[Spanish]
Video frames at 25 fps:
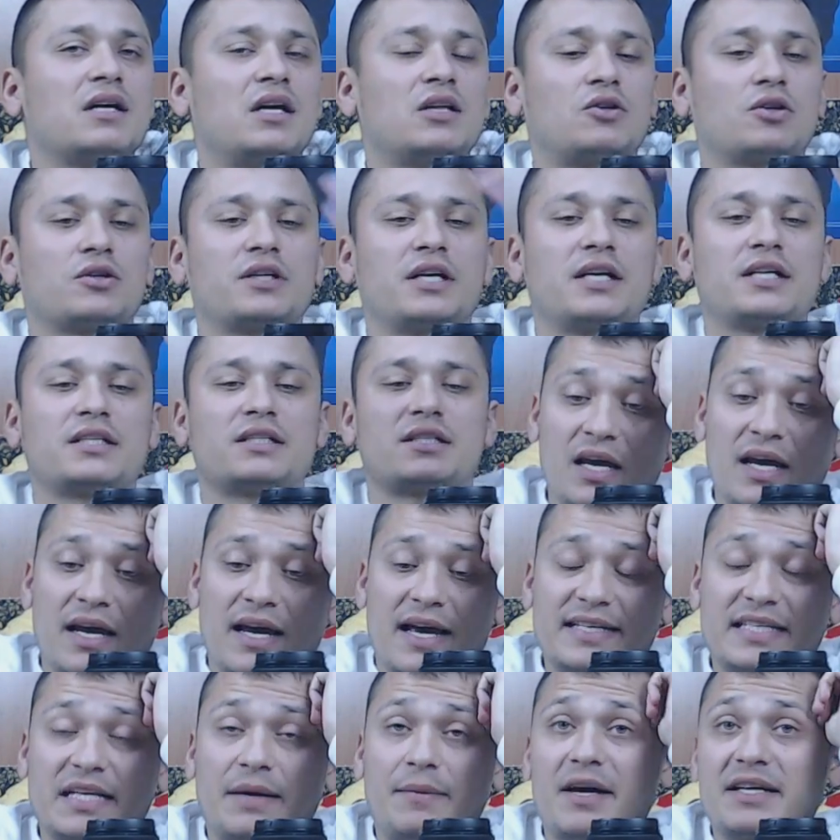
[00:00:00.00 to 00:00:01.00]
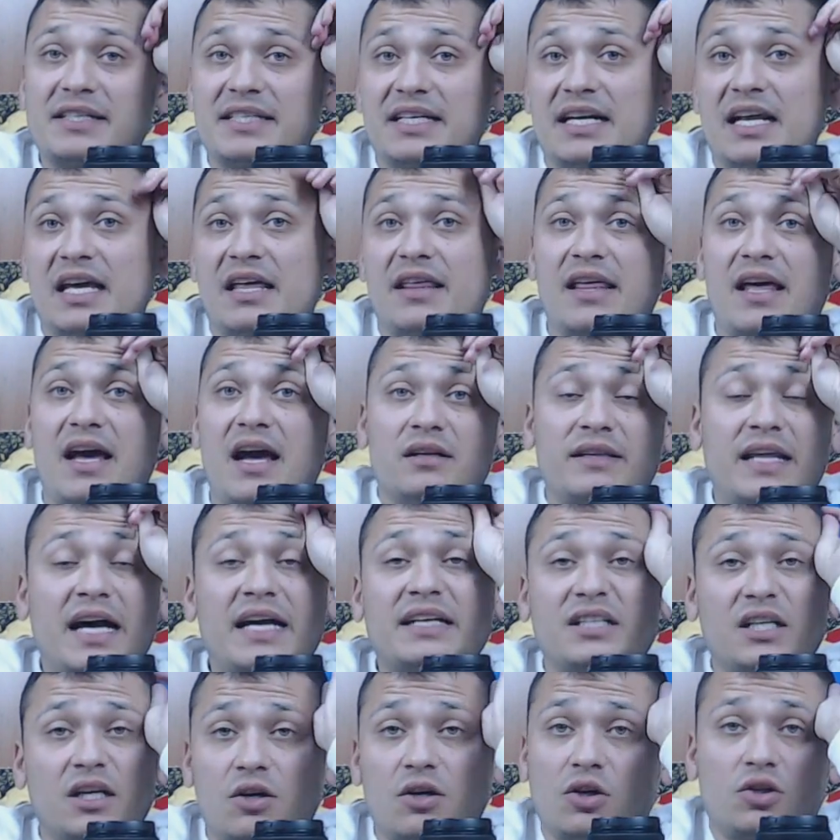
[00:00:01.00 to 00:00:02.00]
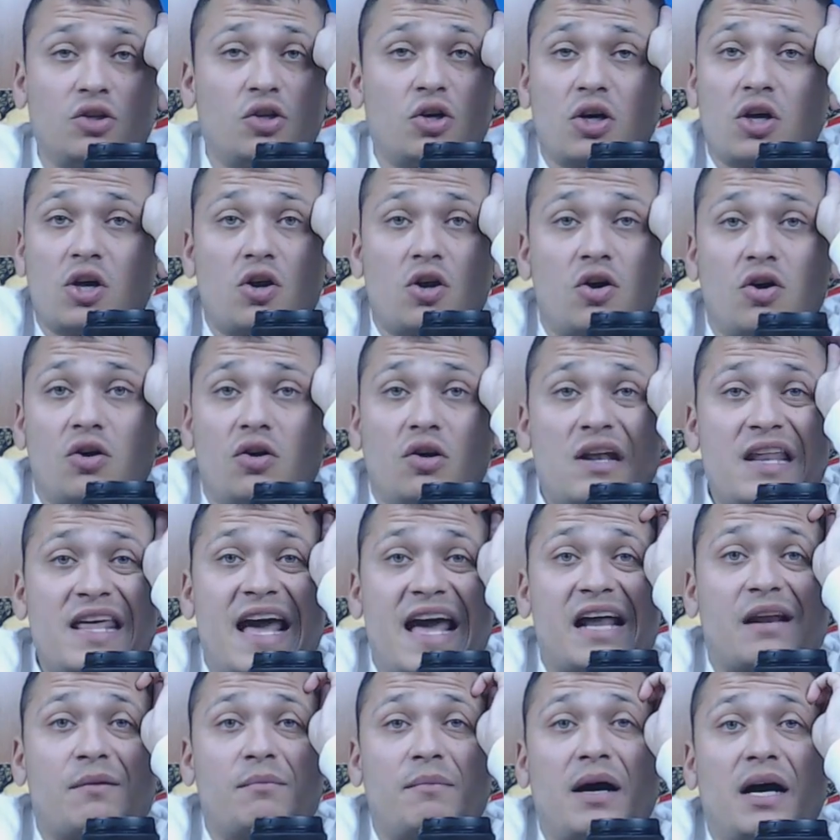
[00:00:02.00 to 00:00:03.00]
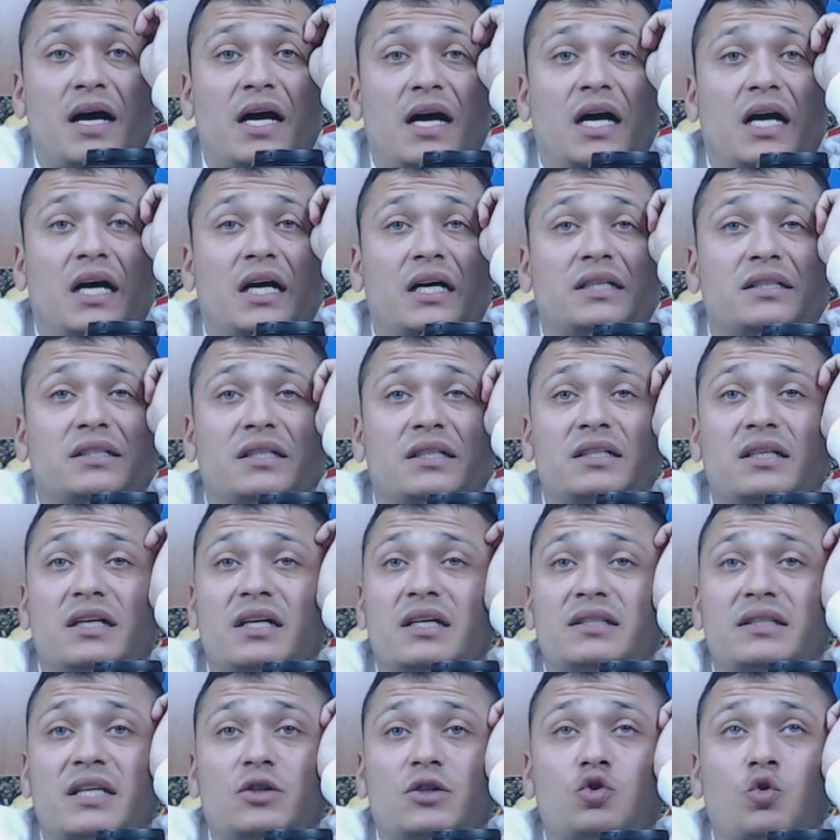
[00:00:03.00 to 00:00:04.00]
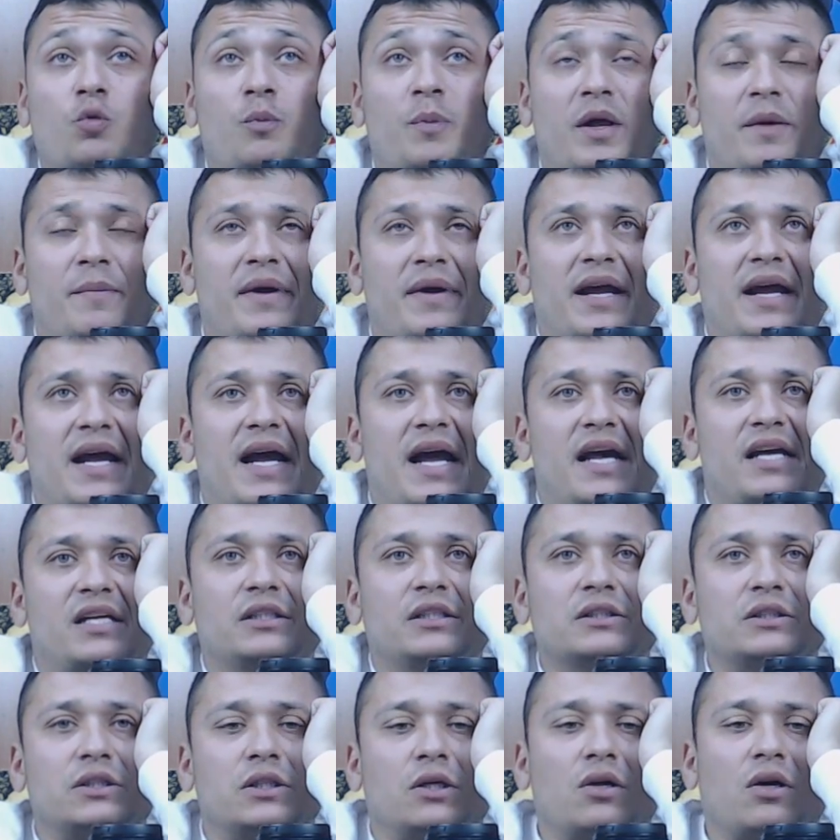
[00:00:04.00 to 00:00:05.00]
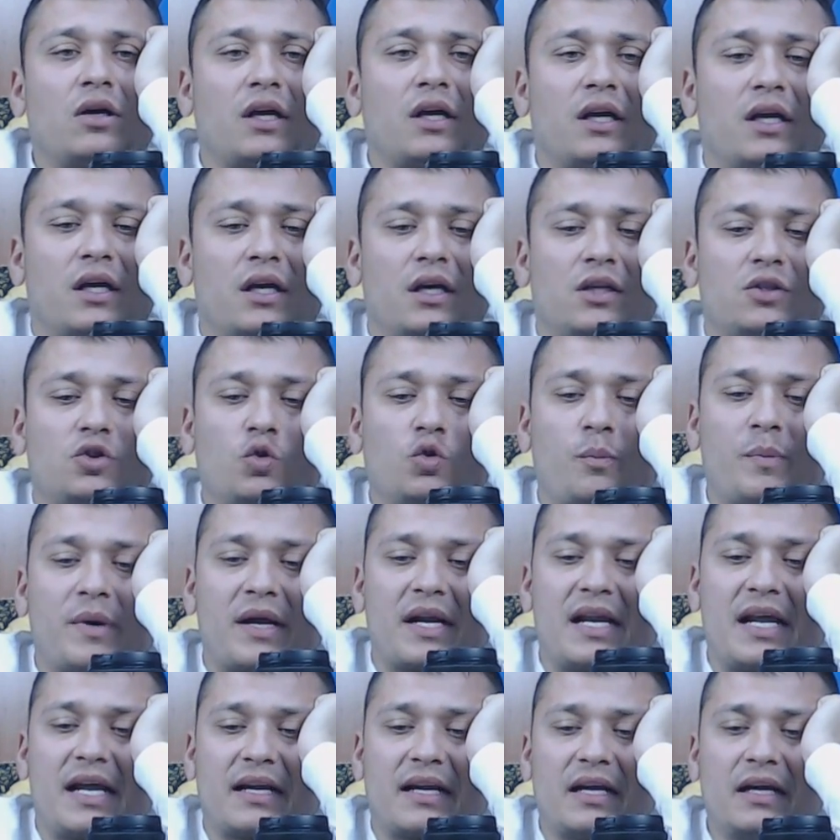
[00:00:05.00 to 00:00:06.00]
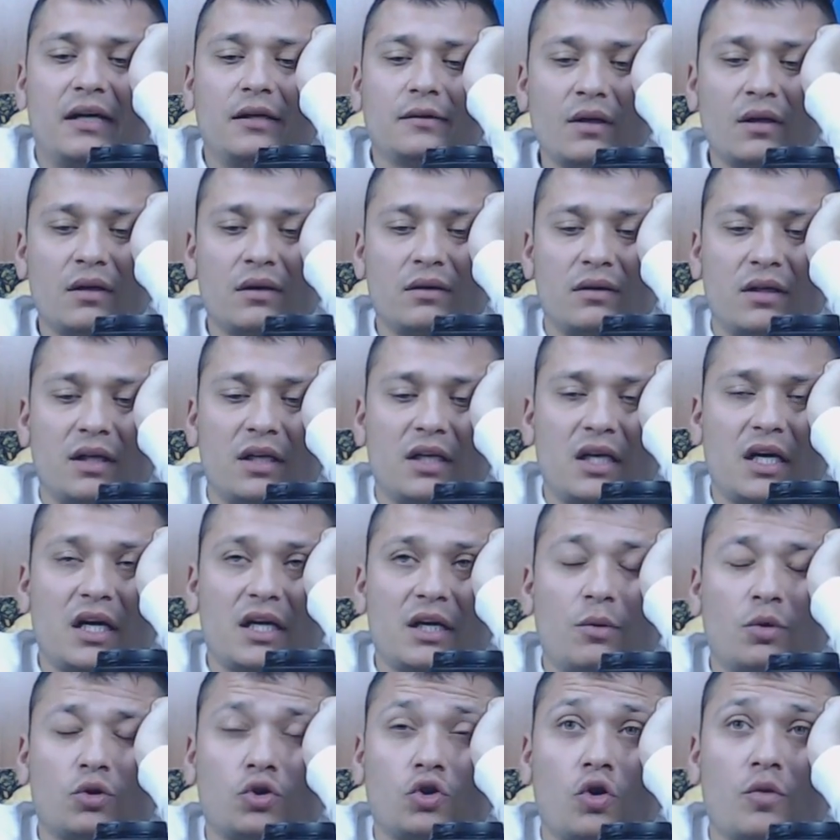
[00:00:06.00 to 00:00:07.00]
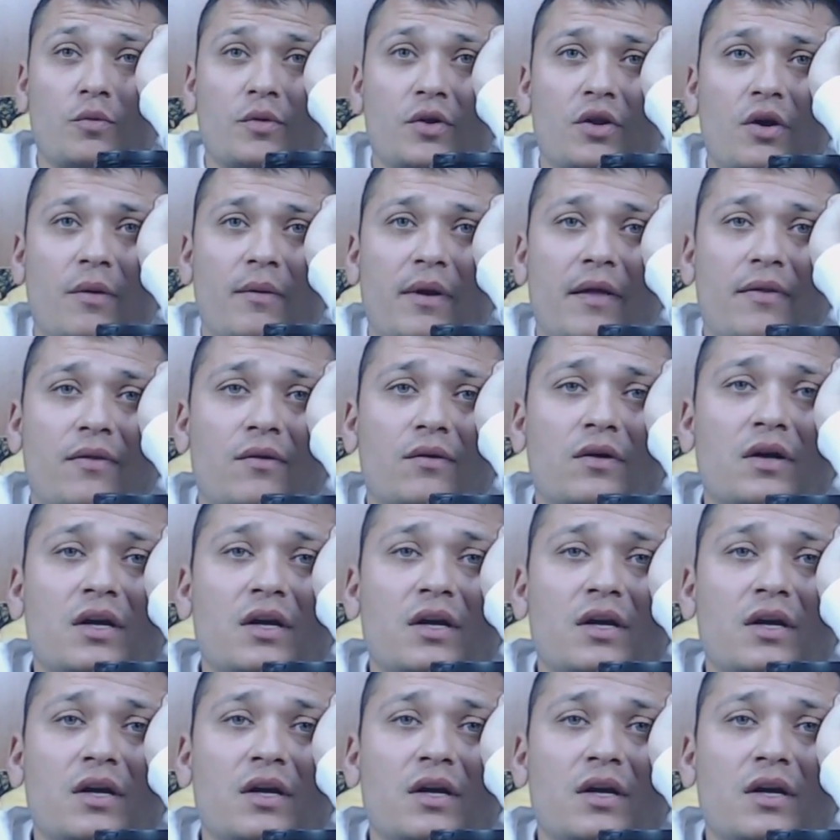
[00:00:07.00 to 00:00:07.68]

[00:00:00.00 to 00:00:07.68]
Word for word: Entonces, esa va a ser la idea. Nada, chicos, no quiero liar más e-, esta super mega intro, que es súper larga. Eh, ya llevo todo el vídeo hablando.